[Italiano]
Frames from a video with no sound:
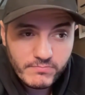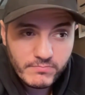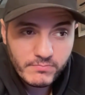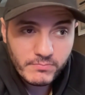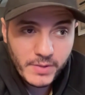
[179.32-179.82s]

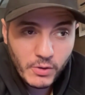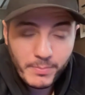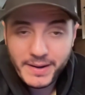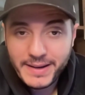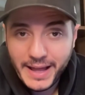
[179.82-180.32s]
meno
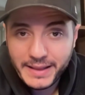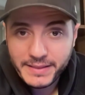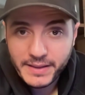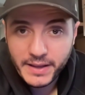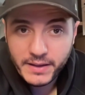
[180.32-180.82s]

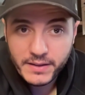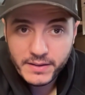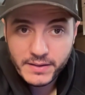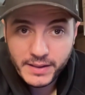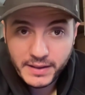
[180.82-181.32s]
brillante
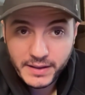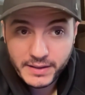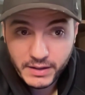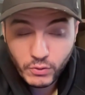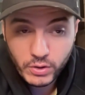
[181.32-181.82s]
di tante
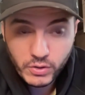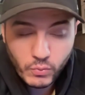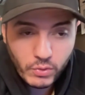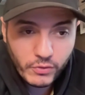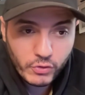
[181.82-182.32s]
altre volte in
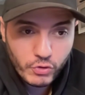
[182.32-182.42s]
cui l'ho visto